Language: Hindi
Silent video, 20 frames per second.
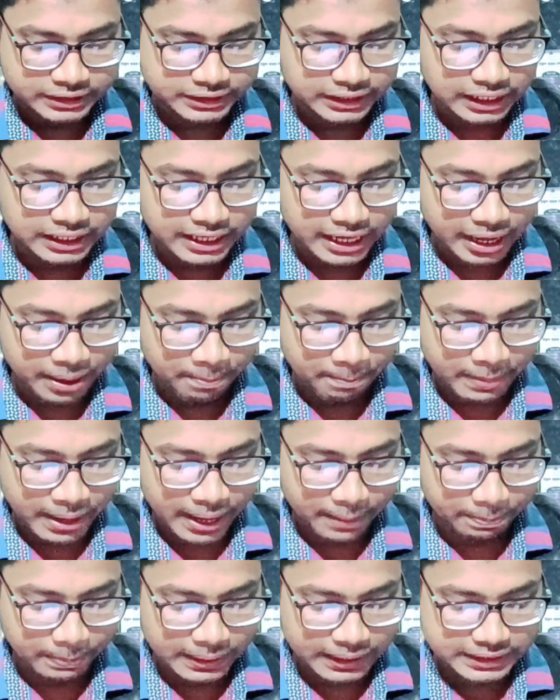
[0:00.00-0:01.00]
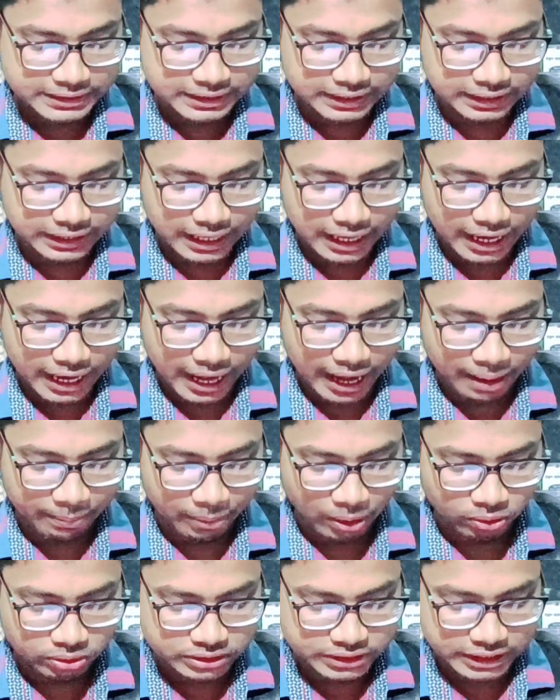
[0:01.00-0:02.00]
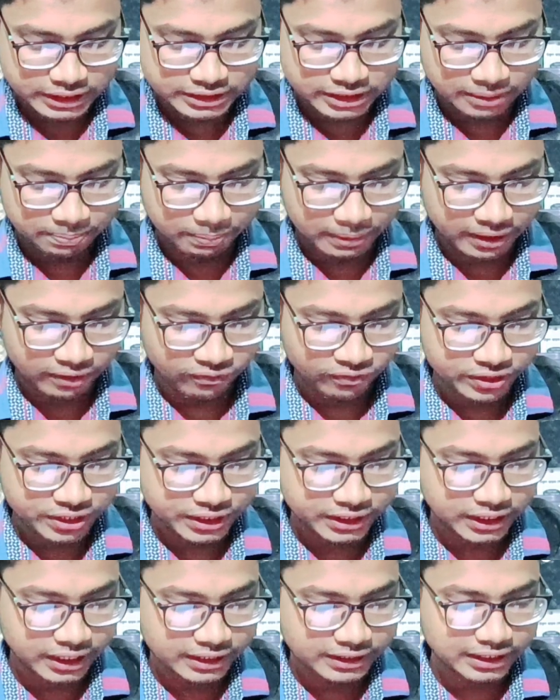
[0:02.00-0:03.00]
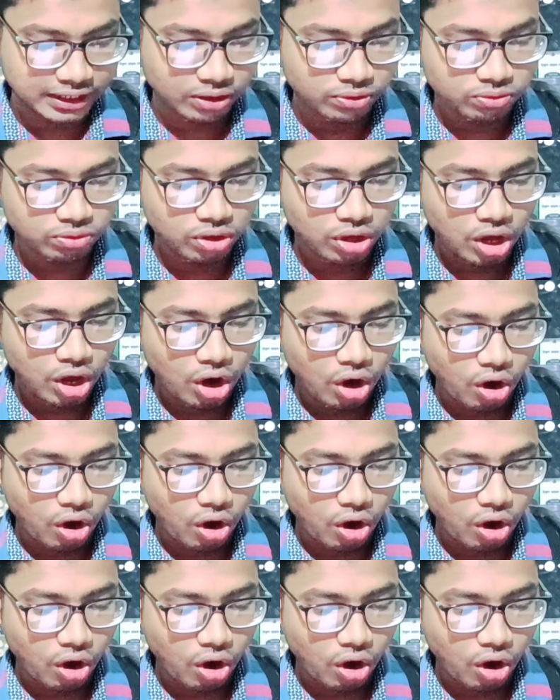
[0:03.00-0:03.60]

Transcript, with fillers: चलिए मैं एप्लीकेशन का अबाउट सेक्शन पर विजिट करता हूँ